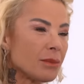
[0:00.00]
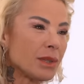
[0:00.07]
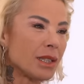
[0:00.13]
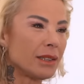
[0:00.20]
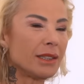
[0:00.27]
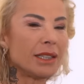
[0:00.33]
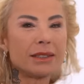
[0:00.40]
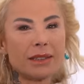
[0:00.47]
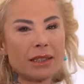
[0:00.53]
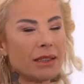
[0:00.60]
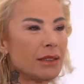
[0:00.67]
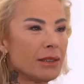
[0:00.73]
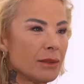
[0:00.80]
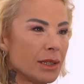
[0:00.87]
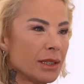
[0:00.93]
ama
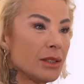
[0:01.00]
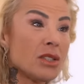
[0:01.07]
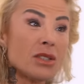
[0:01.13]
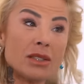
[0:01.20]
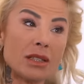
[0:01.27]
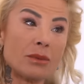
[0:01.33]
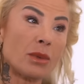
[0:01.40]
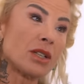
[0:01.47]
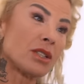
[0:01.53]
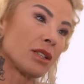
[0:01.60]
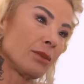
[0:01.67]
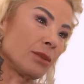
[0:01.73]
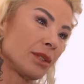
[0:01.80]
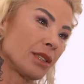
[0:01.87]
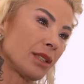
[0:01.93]
Allah'tan e, insan, başka bir